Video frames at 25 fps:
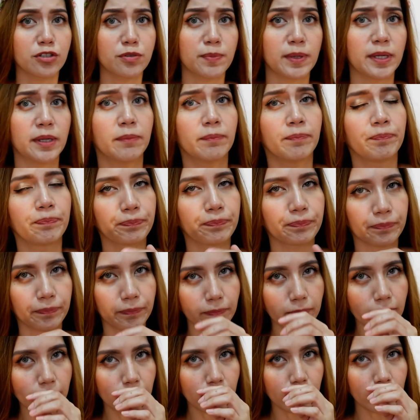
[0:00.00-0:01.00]
Excuse me.
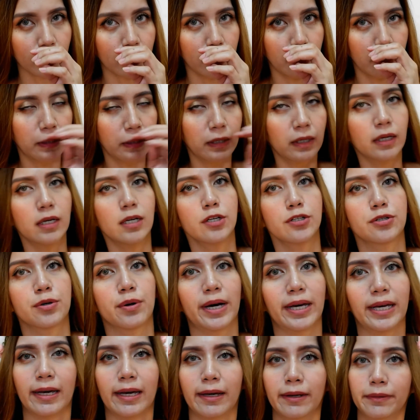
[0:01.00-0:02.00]

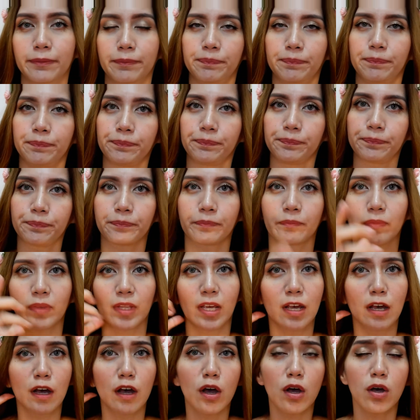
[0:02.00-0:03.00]
So, ayan.
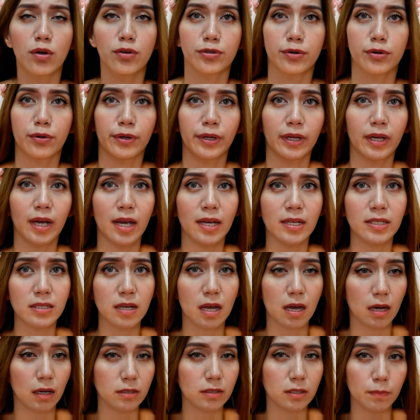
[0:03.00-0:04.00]
Sorry
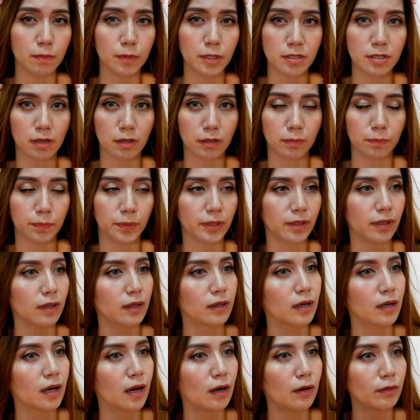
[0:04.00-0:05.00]
guys ha, kasi may sakit pa
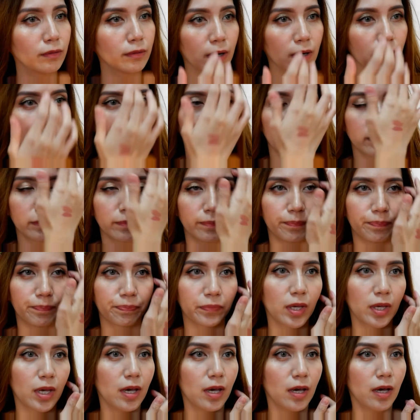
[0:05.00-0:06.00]
talaga ako, grabe.
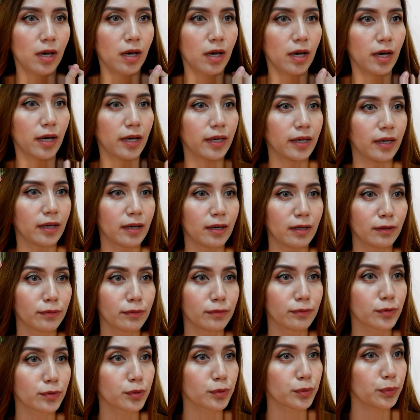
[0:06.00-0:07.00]
Ayan.
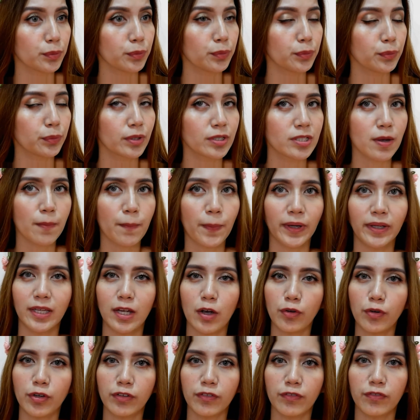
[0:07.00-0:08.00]
So, kasi pag
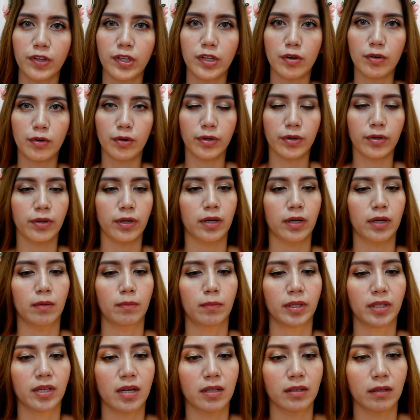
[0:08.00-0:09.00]
di ako nag-video ngayon, ayan,
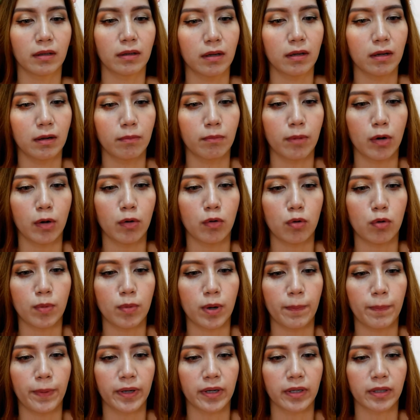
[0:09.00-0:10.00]
matatagalan bago ko
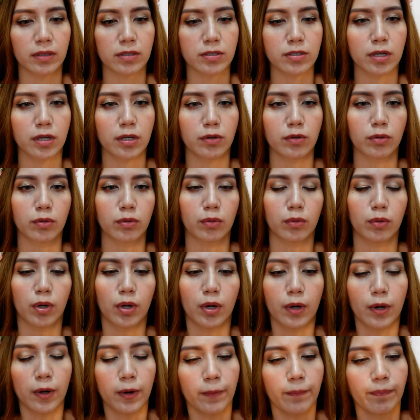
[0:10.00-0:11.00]
mapakita sa inyo to.
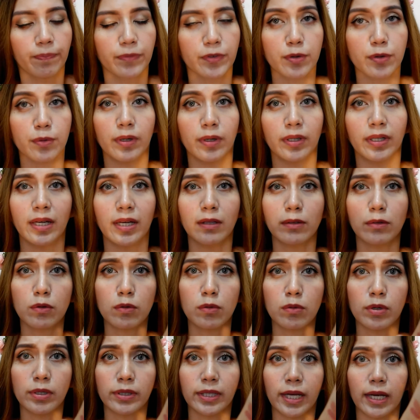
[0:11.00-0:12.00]
So, again,
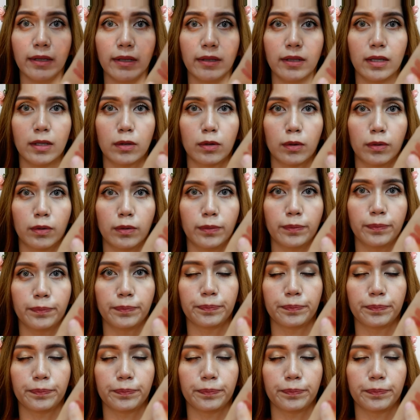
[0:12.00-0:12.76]
kukuha tayo dito